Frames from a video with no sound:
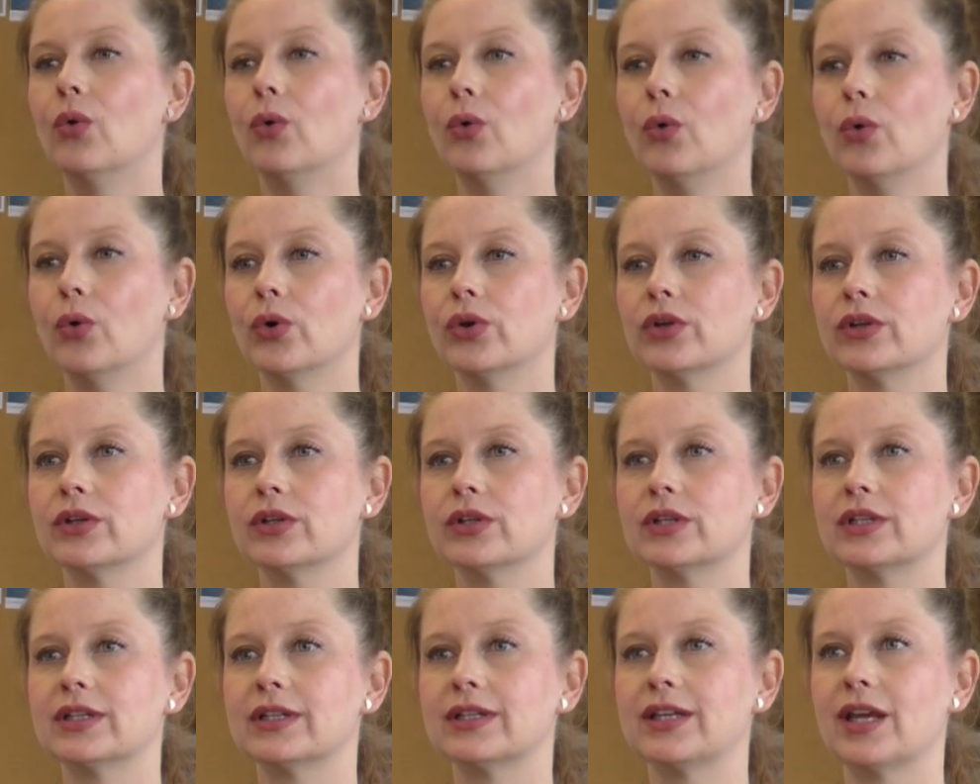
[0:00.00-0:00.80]

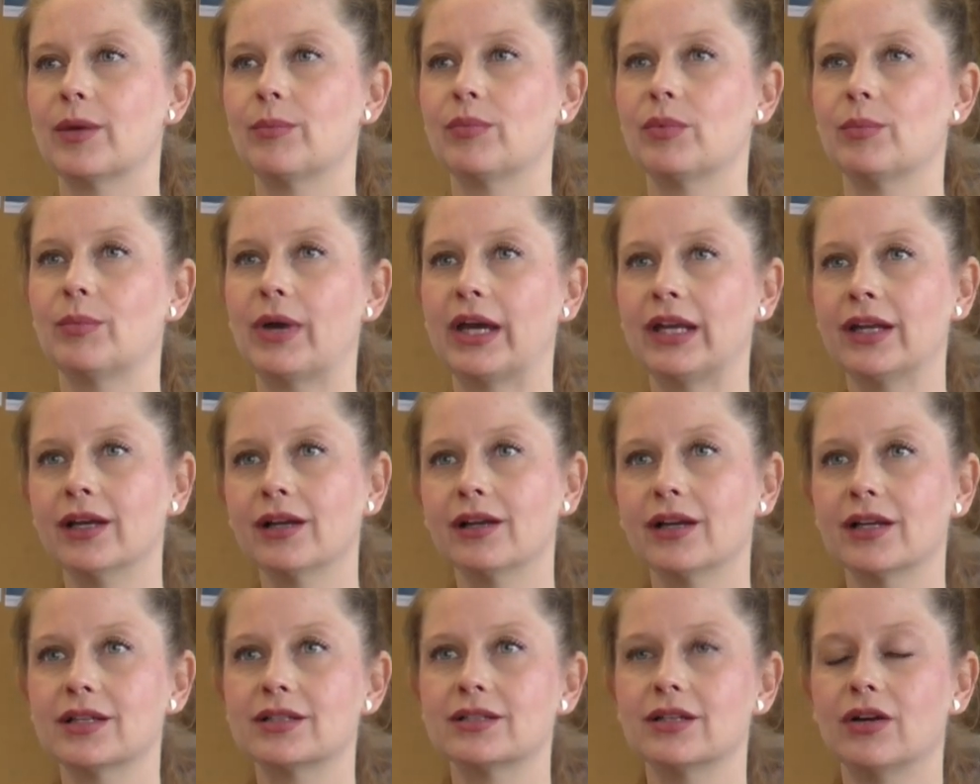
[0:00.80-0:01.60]
Und ich habe in meiner
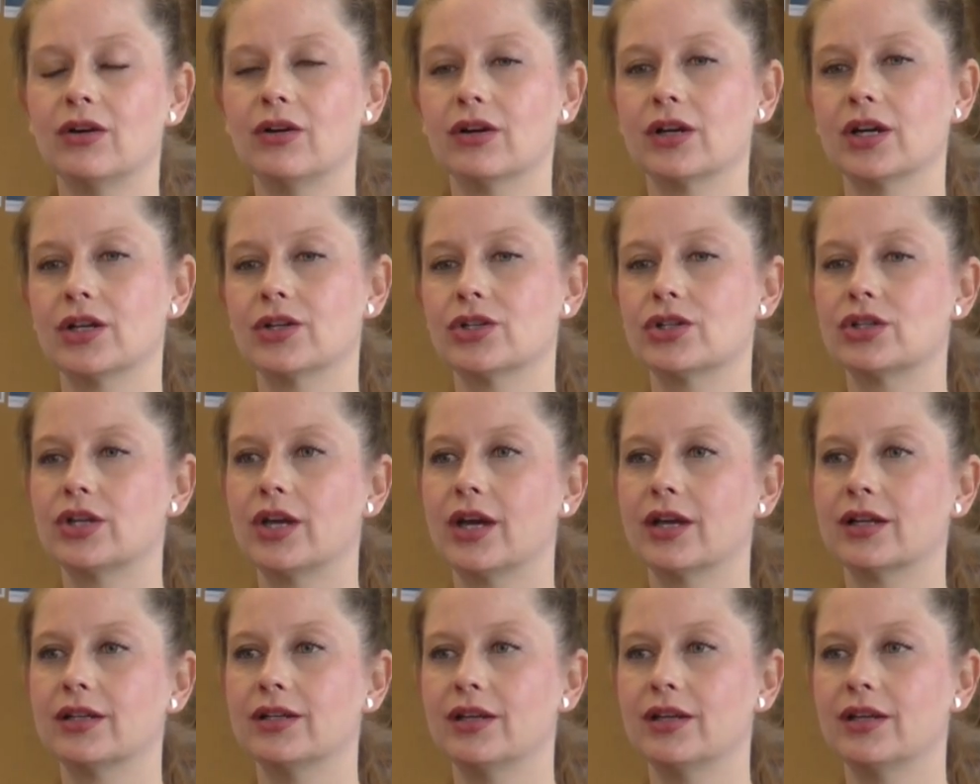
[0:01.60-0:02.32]
Klasse auch ganz stark